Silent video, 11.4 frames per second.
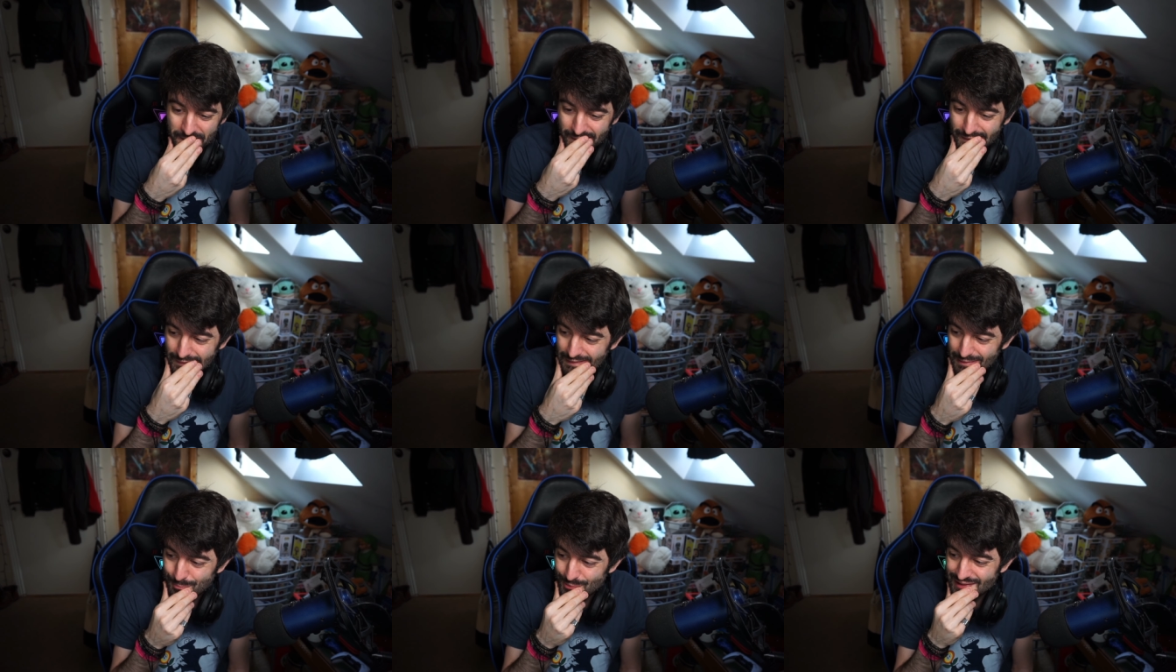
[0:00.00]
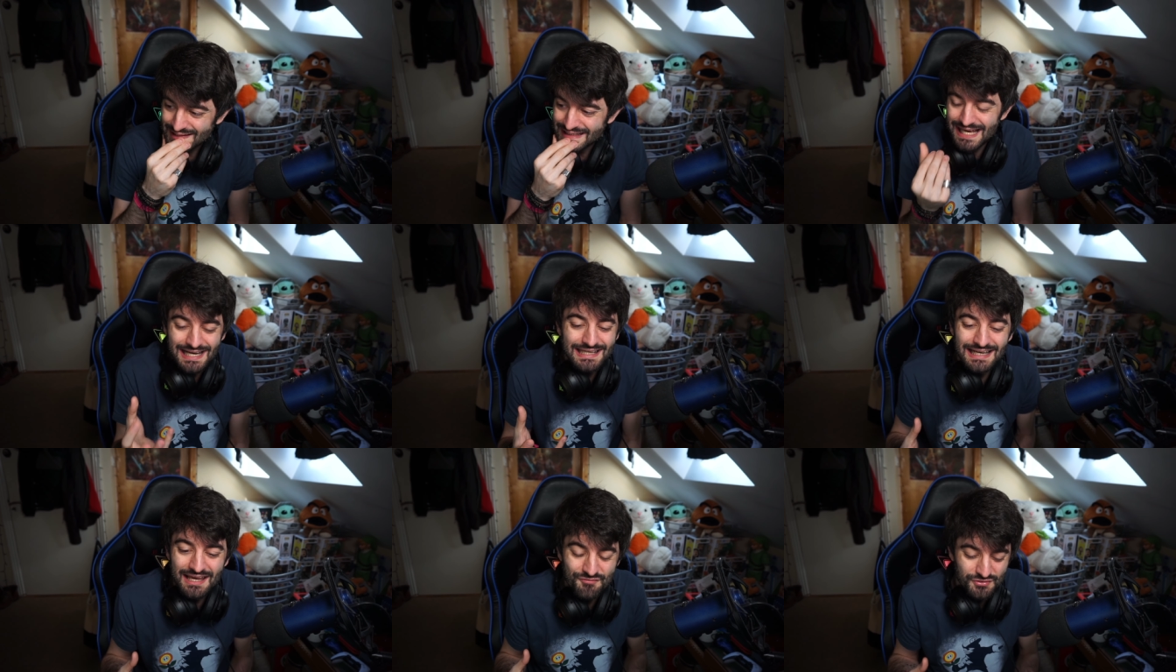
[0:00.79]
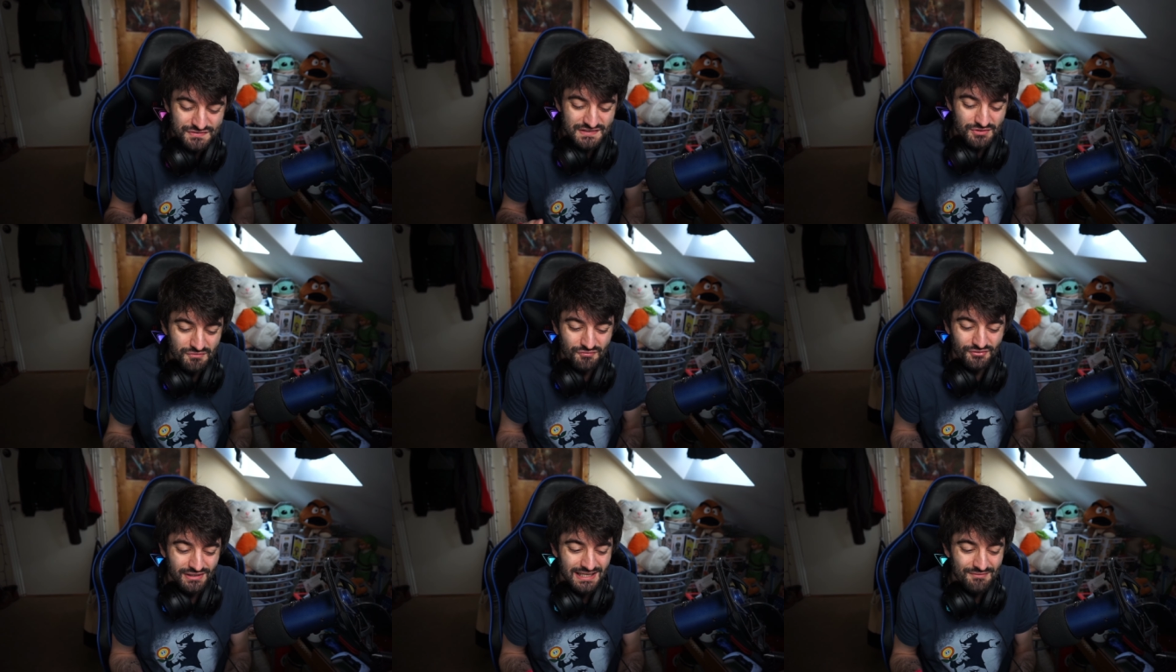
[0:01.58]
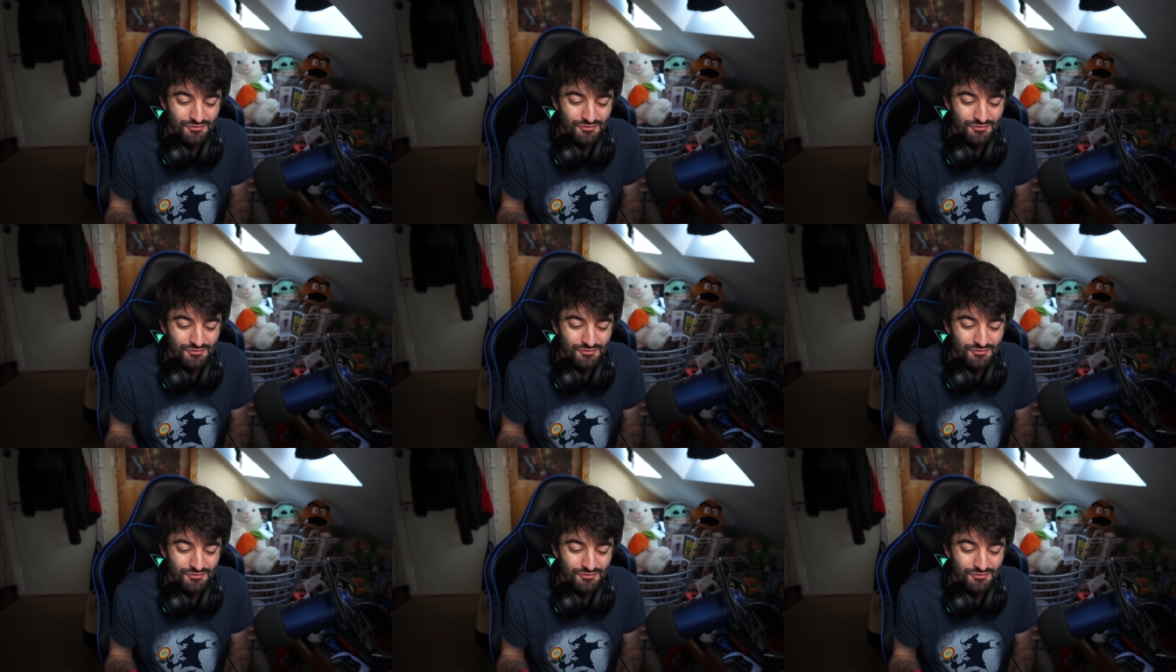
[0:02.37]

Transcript: Eh, perché anche lei forse non vole